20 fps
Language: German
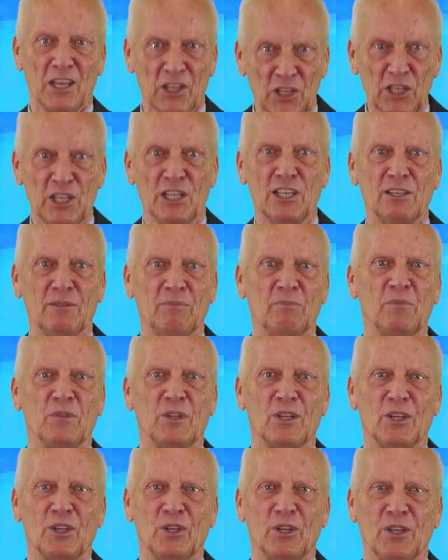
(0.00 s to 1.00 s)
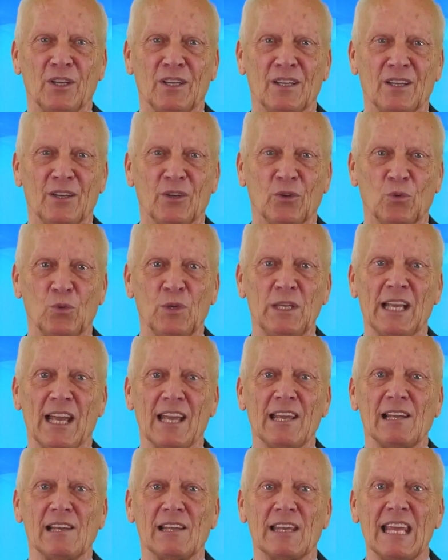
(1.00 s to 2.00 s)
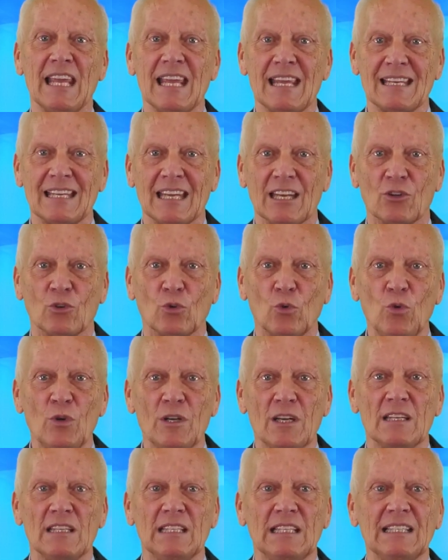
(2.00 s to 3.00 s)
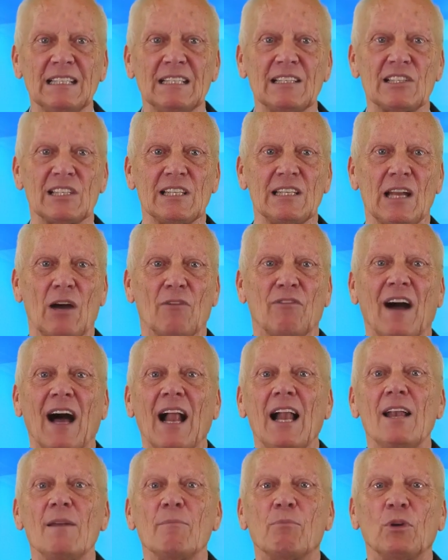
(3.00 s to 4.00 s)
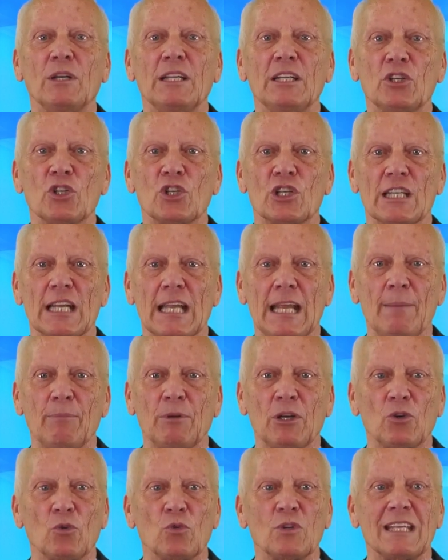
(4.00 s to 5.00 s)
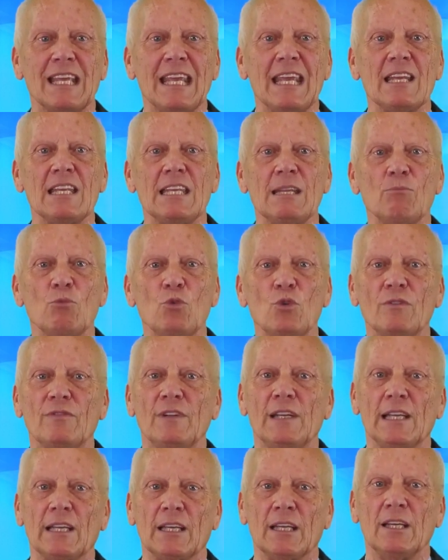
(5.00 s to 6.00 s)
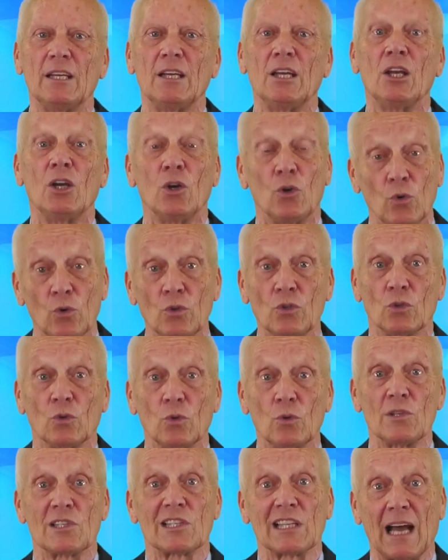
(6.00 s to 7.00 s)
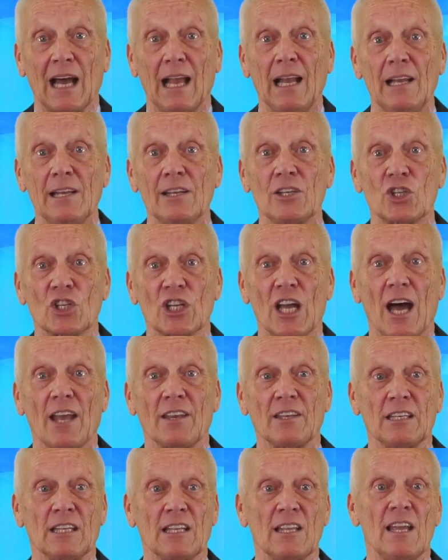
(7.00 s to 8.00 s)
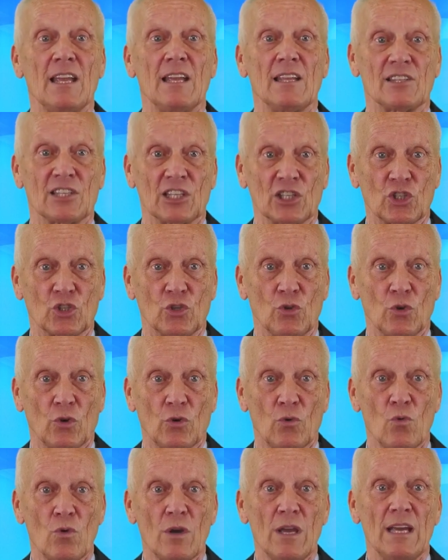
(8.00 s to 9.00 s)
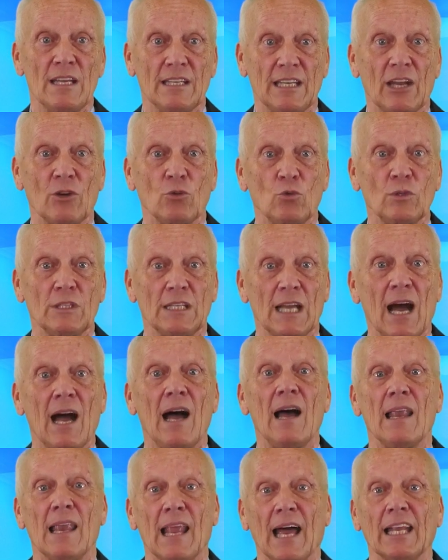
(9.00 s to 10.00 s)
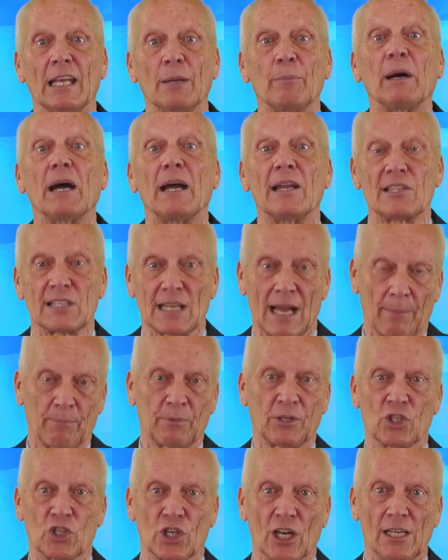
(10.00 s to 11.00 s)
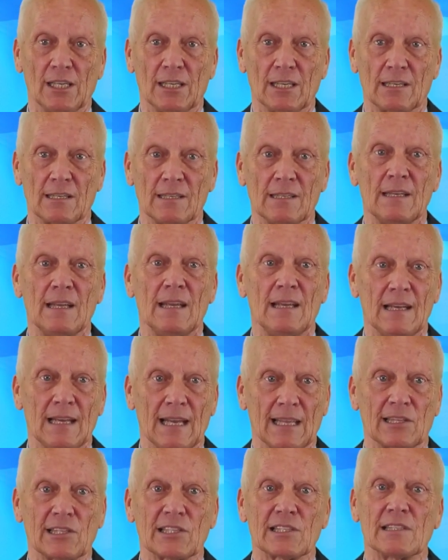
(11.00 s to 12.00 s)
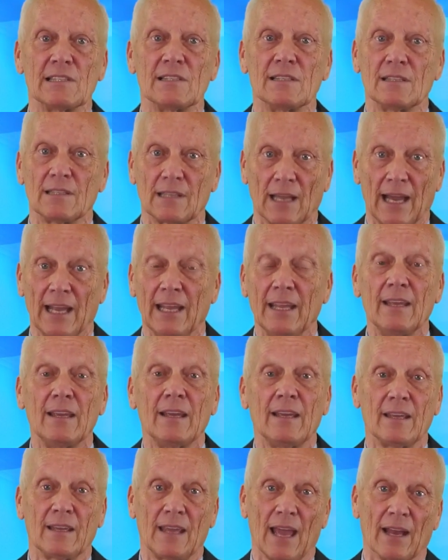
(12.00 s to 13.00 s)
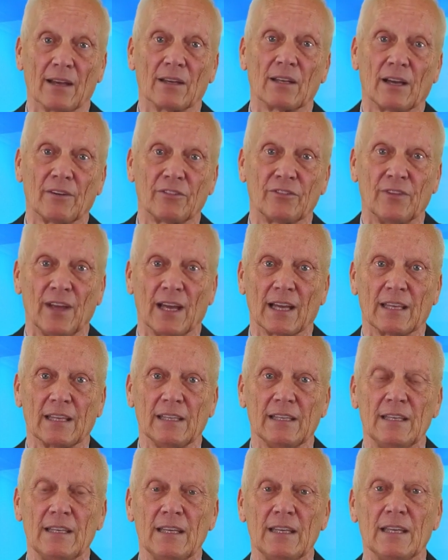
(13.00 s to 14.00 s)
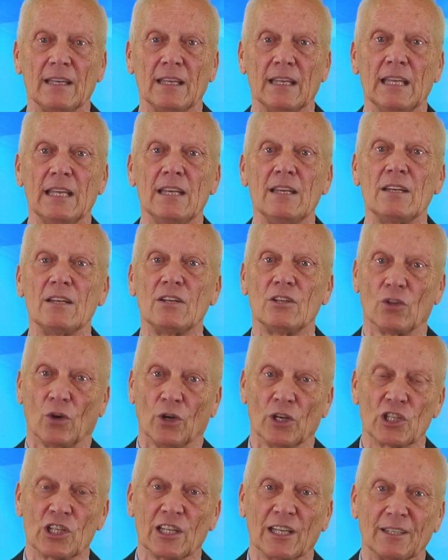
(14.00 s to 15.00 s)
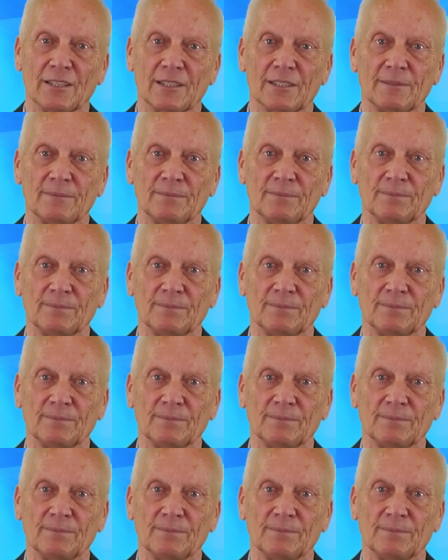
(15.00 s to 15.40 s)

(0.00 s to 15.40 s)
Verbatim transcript: Ihr Uli Henkel gegen den grünen Irrsinn auf allen politischen Ebenen und gegen die mutwillige und uns allen schadende Zerstörung der nun ja leider bereits abgeschalteten letzten drei Kernkraftwerke in Deutschland.